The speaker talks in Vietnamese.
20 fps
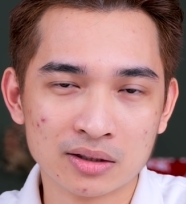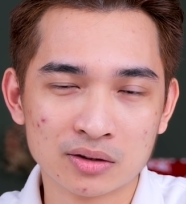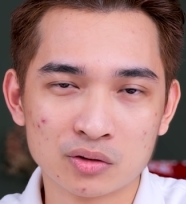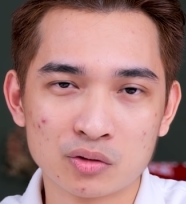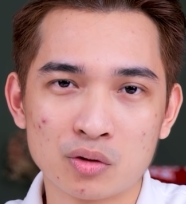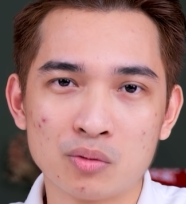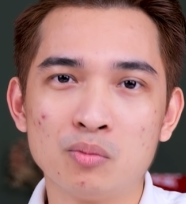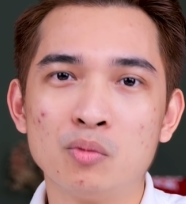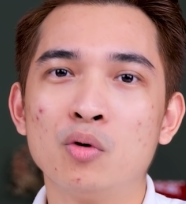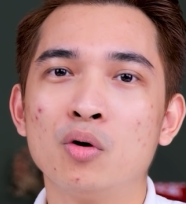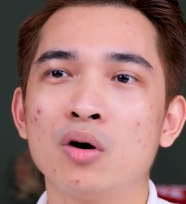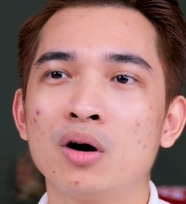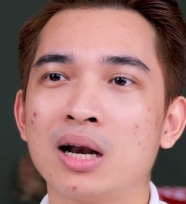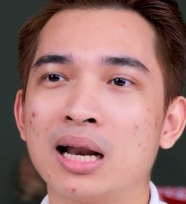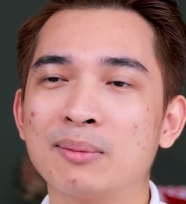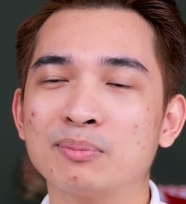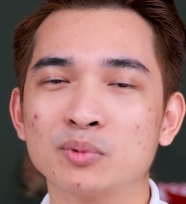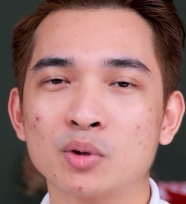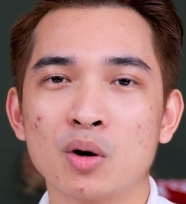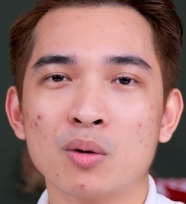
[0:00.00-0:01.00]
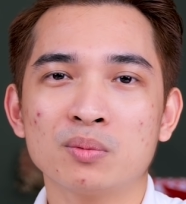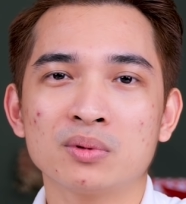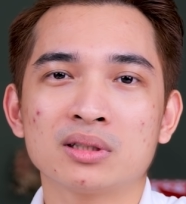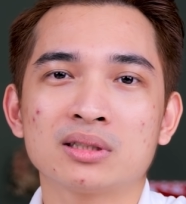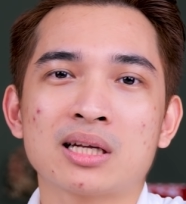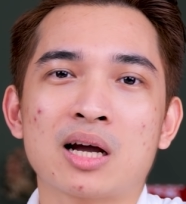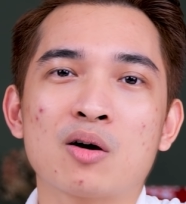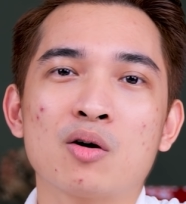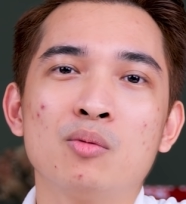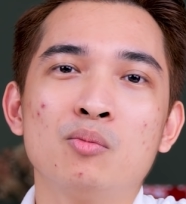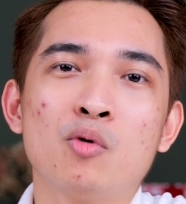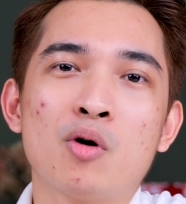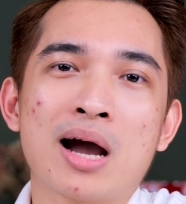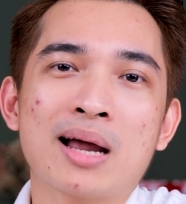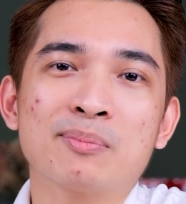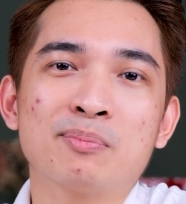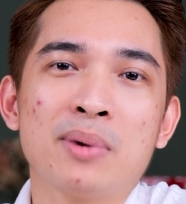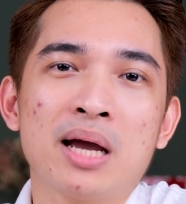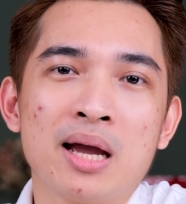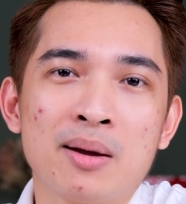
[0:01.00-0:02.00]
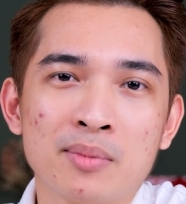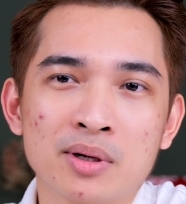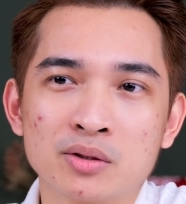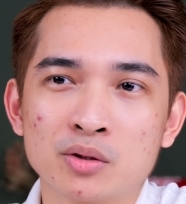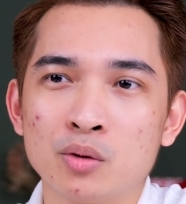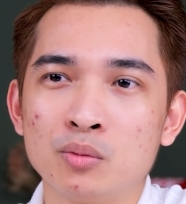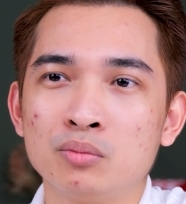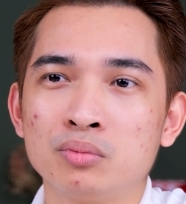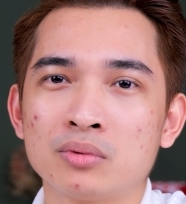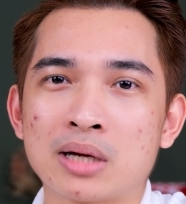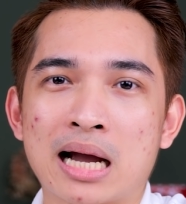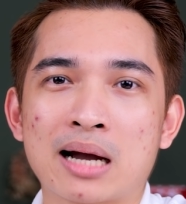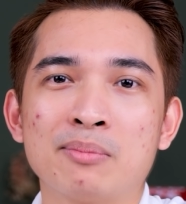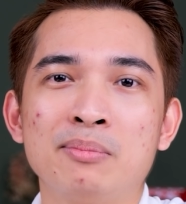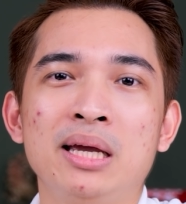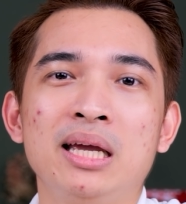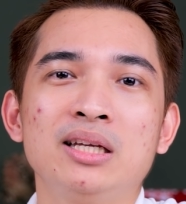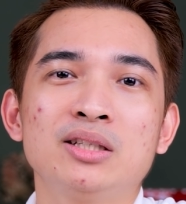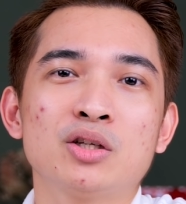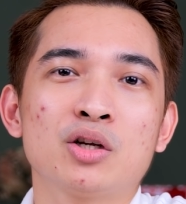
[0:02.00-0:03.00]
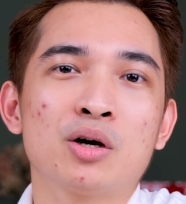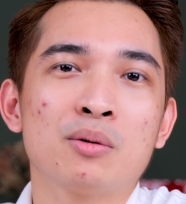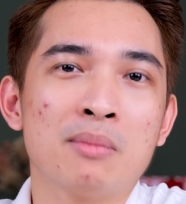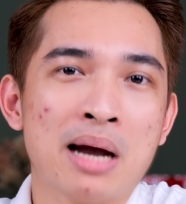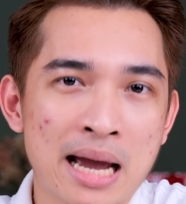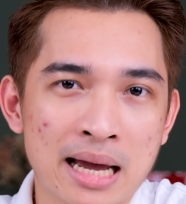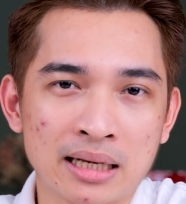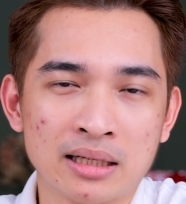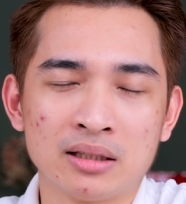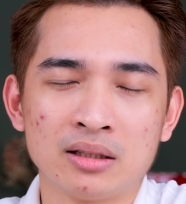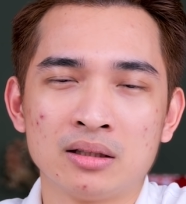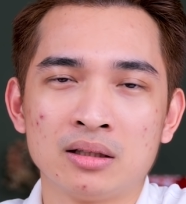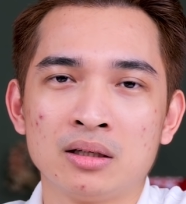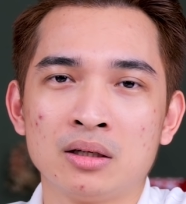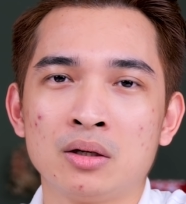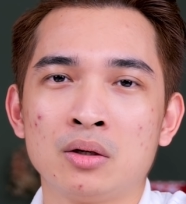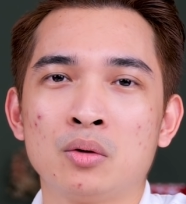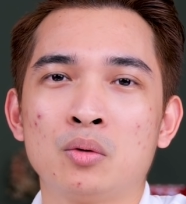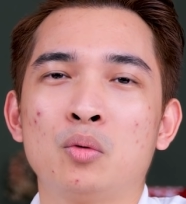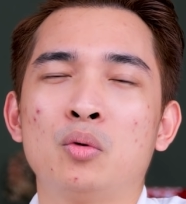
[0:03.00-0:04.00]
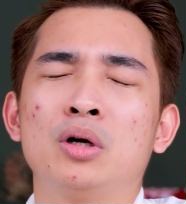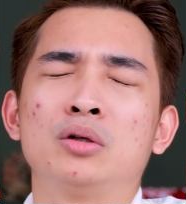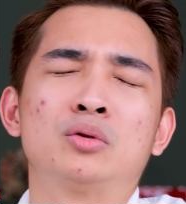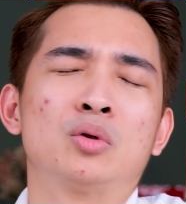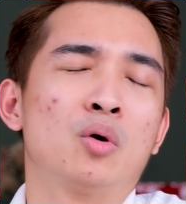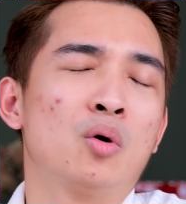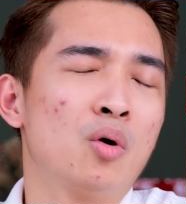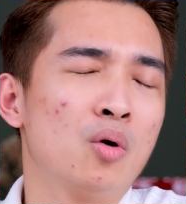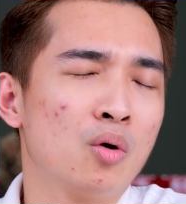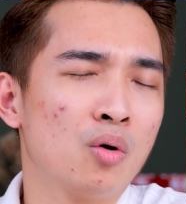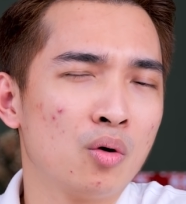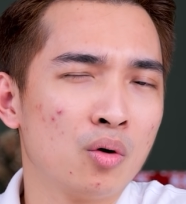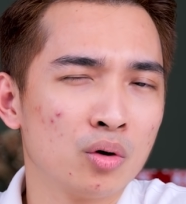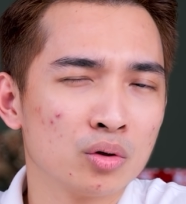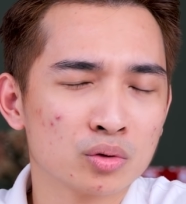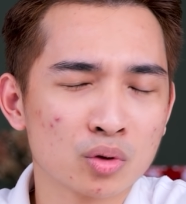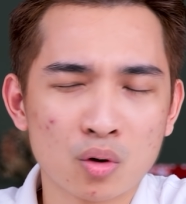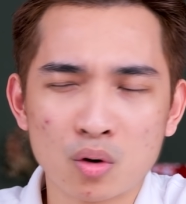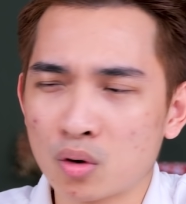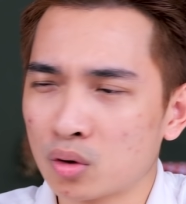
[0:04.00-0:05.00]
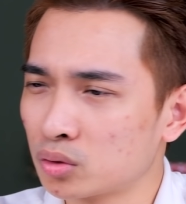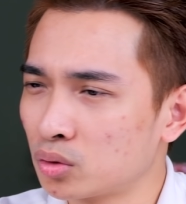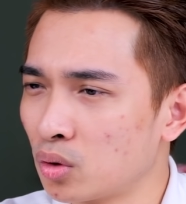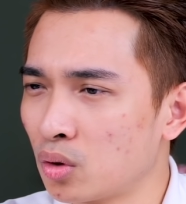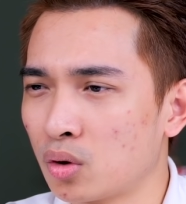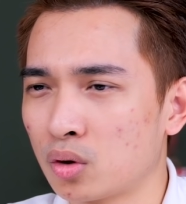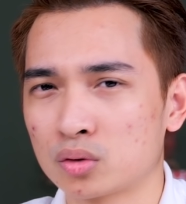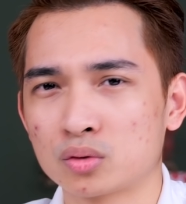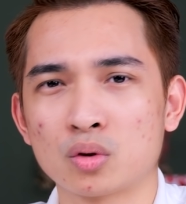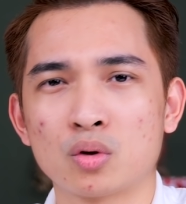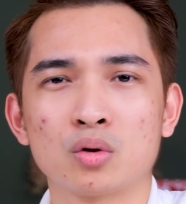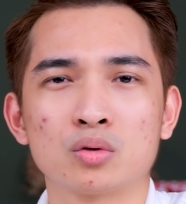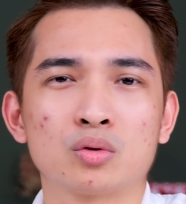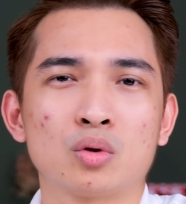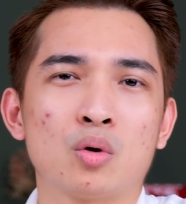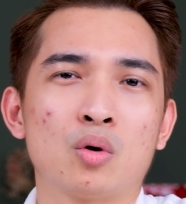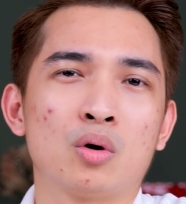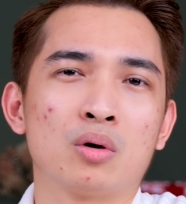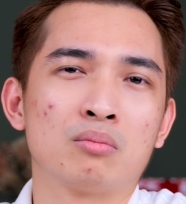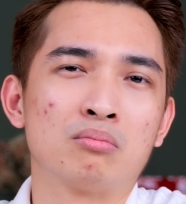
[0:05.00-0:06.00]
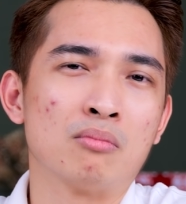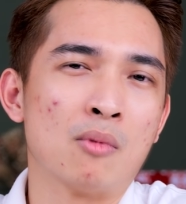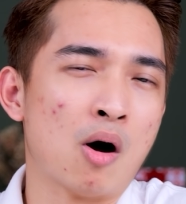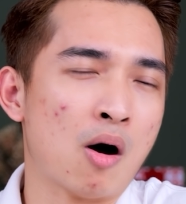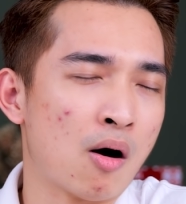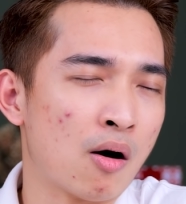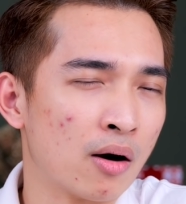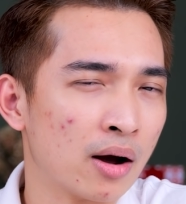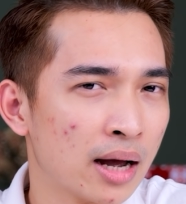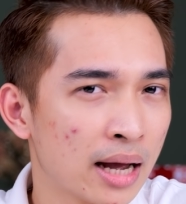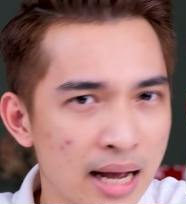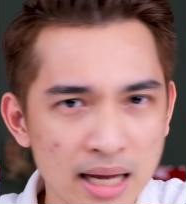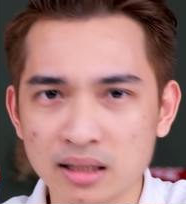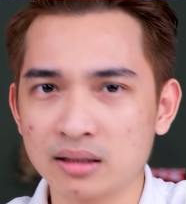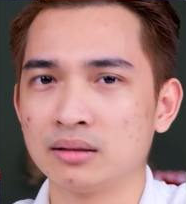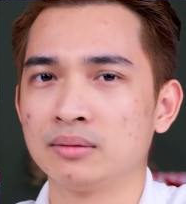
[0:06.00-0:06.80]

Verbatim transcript: rồi mua laptop thì sao không mua HP mà dùng hàng Mỹ cho nó bền ui thôi thôi thôi thôi thôi bỏ hết